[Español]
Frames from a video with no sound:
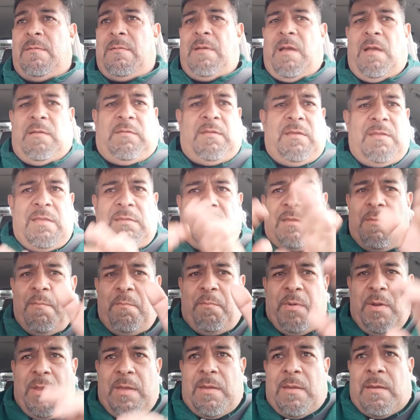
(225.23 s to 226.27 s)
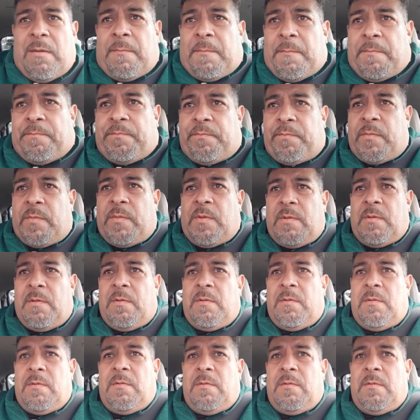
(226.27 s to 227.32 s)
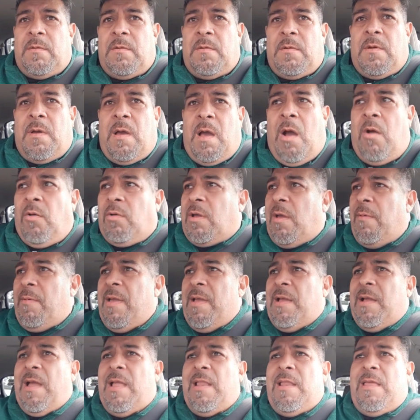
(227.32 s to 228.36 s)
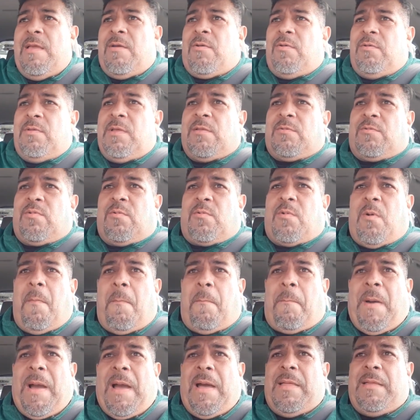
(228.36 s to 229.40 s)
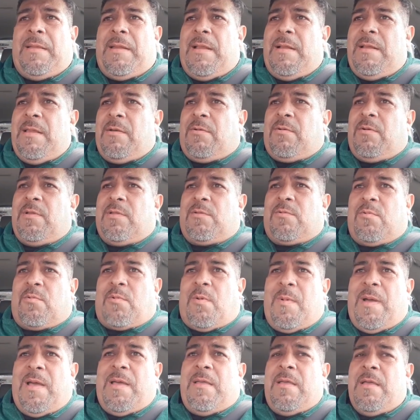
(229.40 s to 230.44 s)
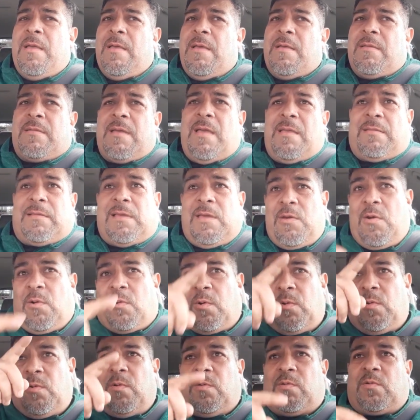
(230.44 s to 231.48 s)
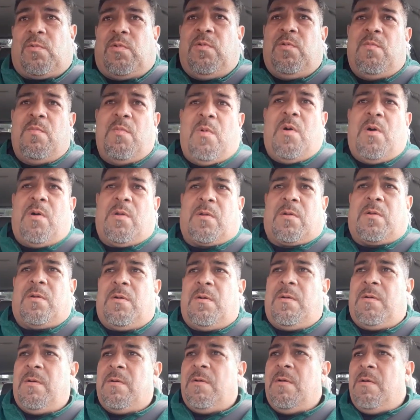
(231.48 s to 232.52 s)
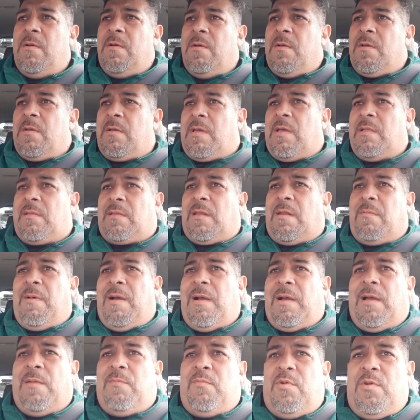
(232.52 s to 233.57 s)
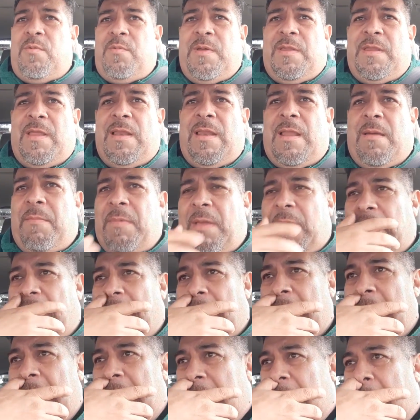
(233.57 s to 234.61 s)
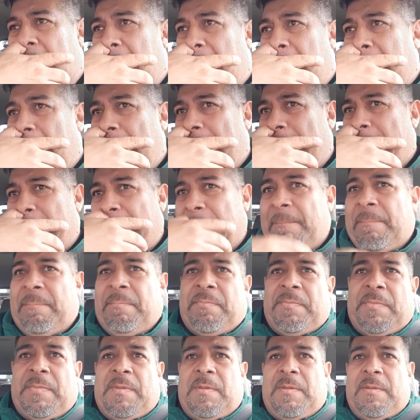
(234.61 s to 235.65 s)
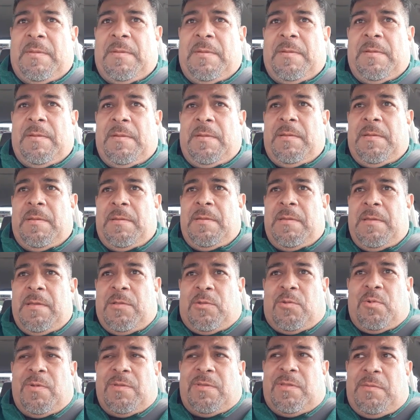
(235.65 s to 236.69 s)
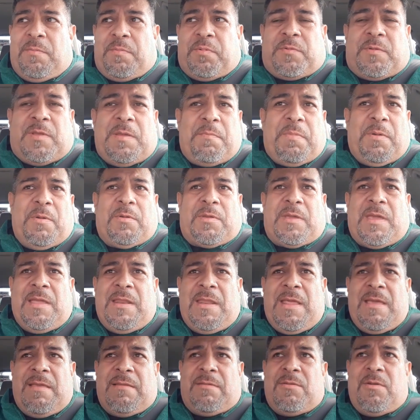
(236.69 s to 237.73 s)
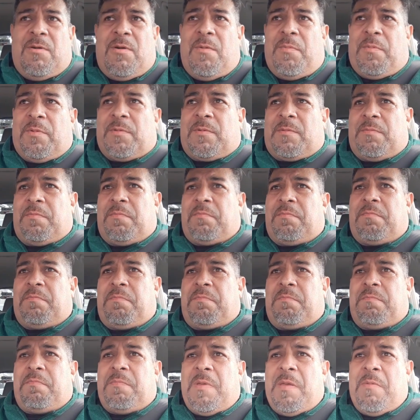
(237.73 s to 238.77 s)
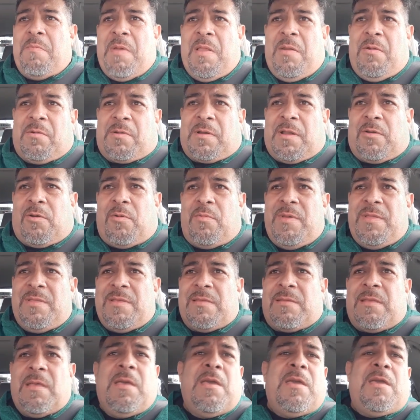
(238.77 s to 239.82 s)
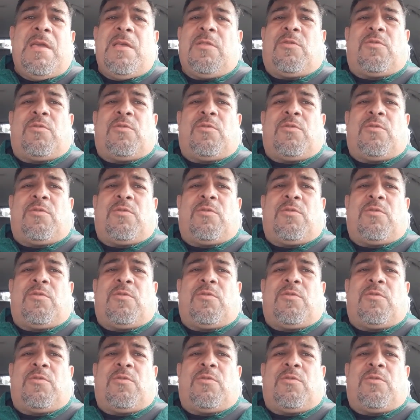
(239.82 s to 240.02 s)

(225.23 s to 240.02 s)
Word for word: Así de simple. Aunque venga el hijo de tu compadre, el hijo de tu comadre. Sabes que yo conozco un morro que trabaja muy bien en la mecánica. Y tú vas a decir, pues sí, pero ¿quién es? No, pues. Y me lo recomiendas. Y